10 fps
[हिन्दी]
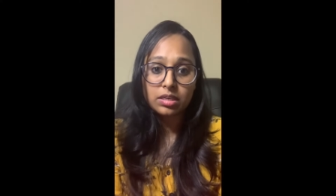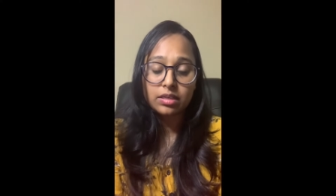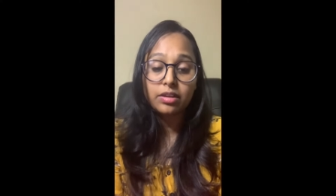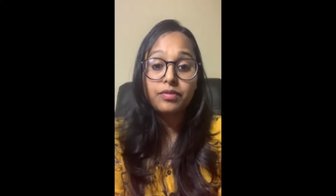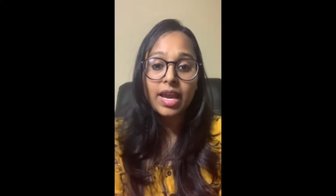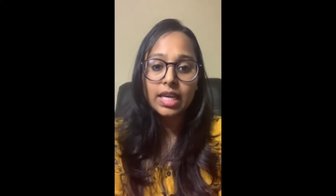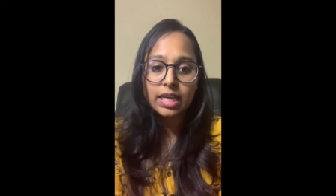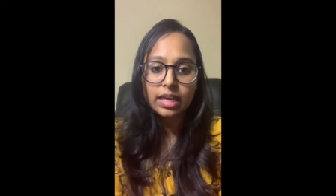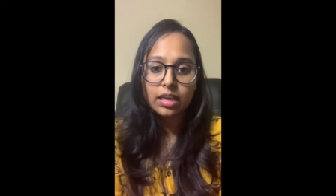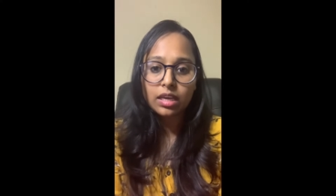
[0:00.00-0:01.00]
डिफाइन uh,
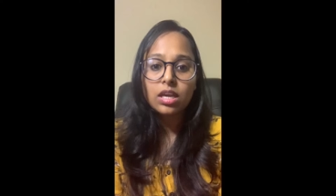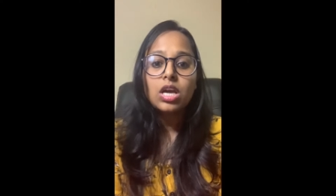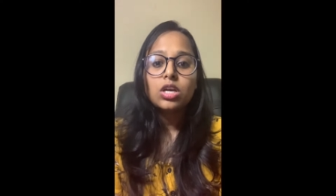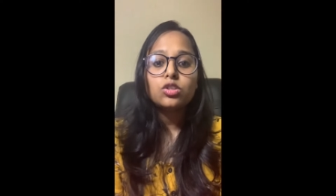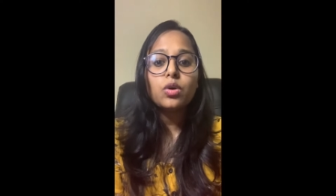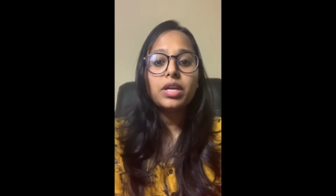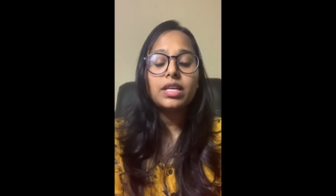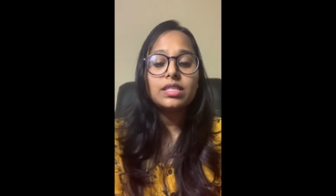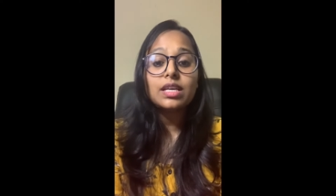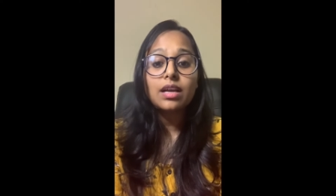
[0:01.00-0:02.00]
करेंगे सो इट
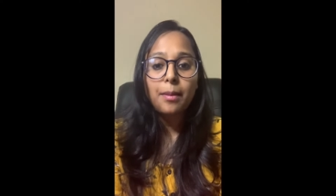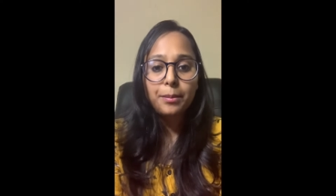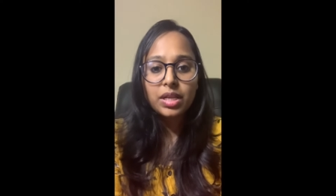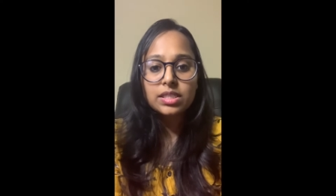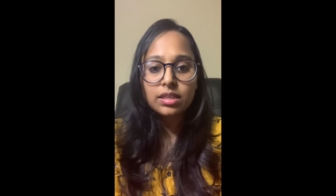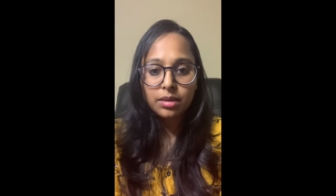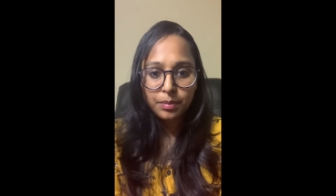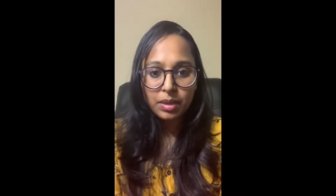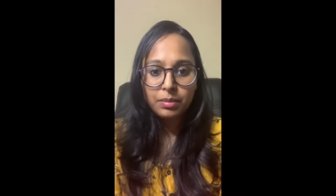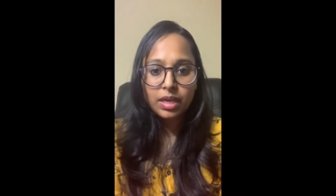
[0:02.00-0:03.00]
इज अ कंपल्सरी
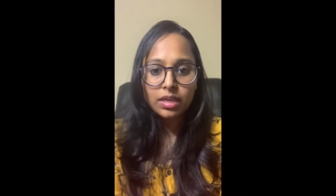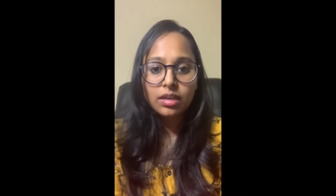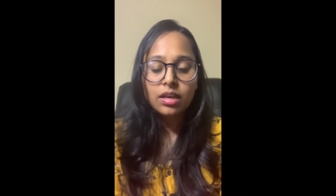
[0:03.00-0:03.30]
पेमेंट